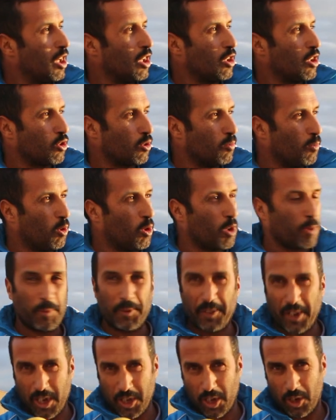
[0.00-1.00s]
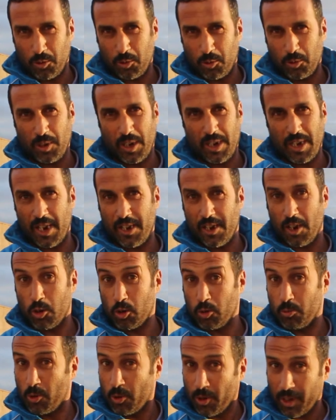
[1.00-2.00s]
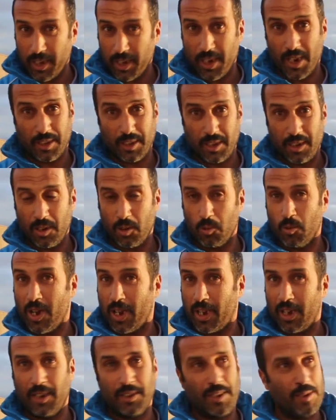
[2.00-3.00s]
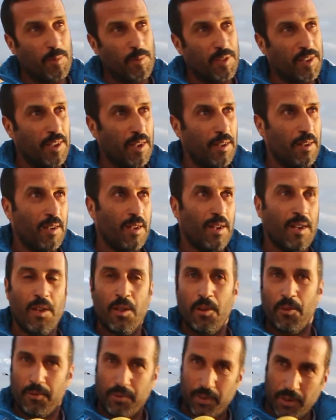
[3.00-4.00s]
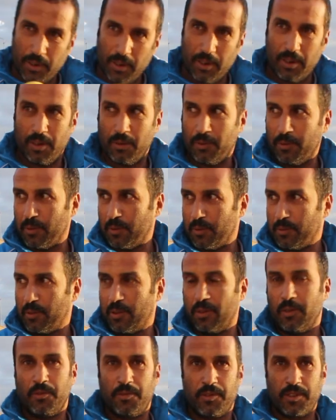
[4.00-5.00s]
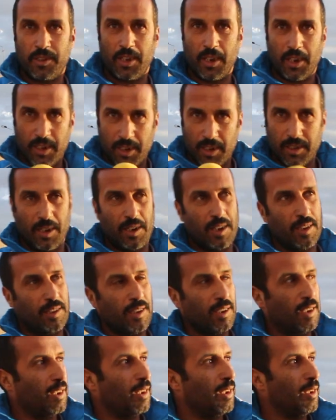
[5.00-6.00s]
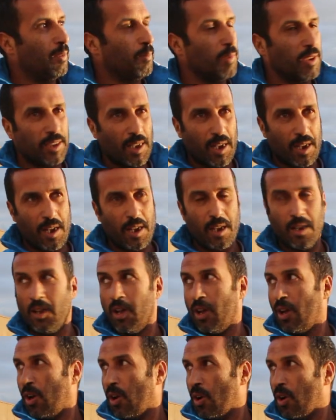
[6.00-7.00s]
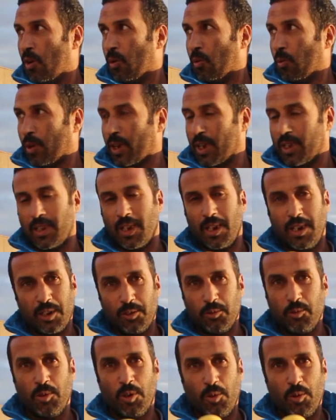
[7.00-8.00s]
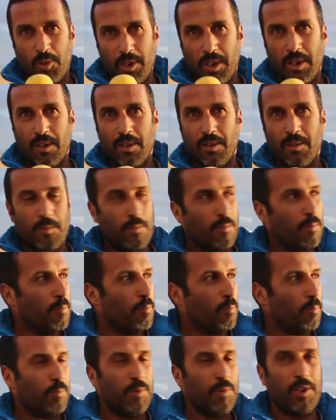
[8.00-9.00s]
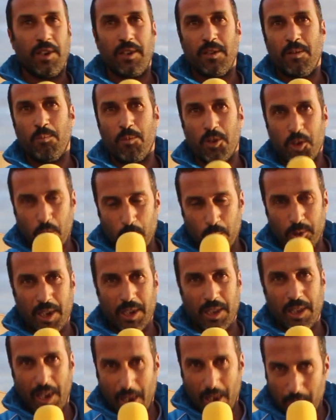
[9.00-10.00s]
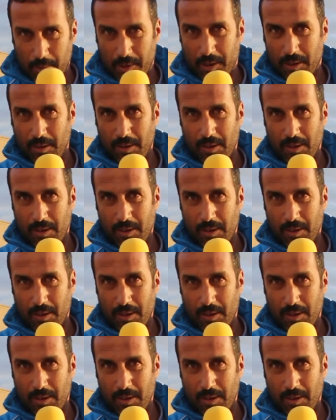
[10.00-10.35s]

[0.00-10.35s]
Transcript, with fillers: الجمهور بالدرجه الاولى لانه جمهور رياضي الواقع هذا لمسناه في, في الساكنه ديال هذه المنطقه وكذلك ننوه بمجهودات الامن